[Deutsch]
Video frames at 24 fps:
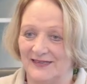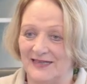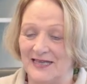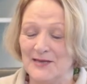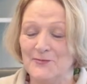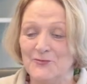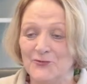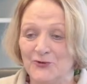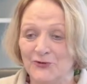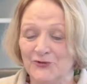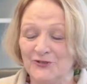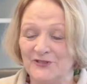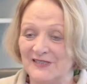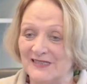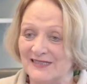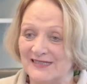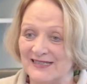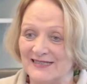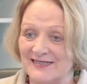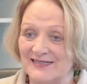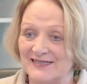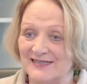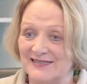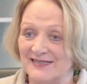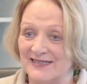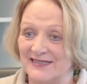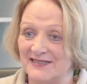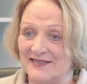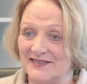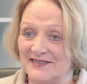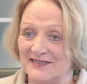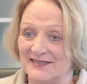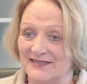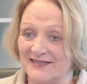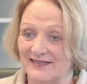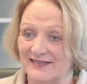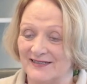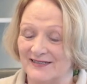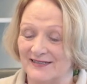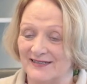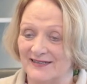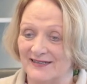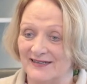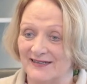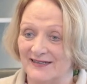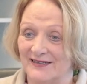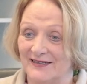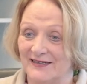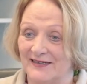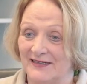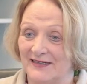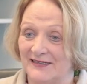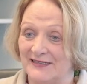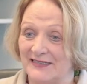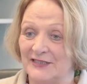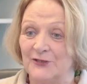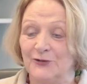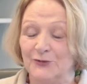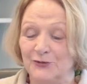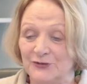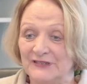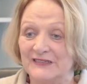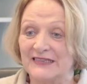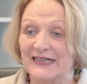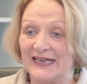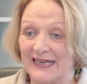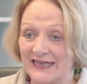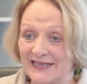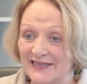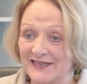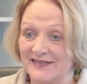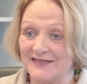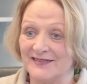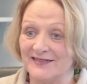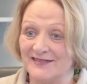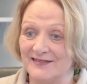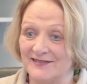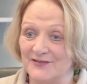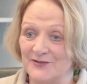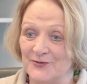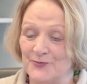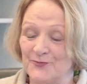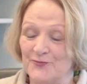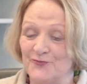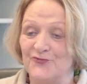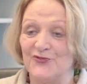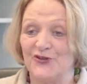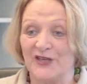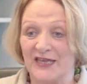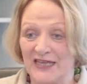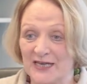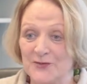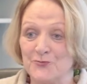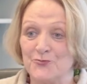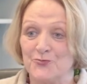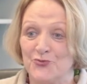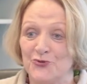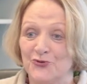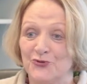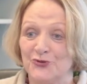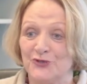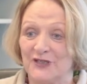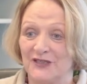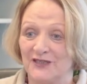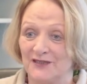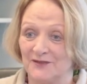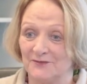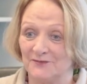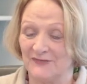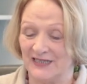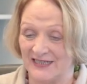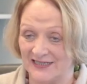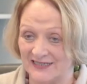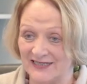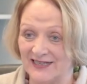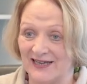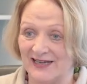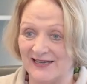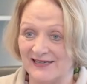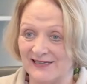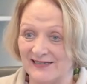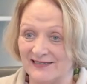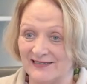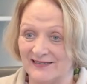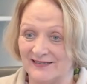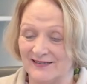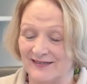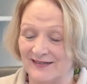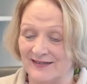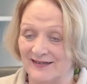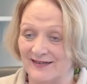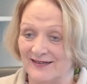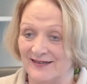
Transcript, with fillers: Im Grundgesetz sind die Grundrechte für jeden Bürger enthalten.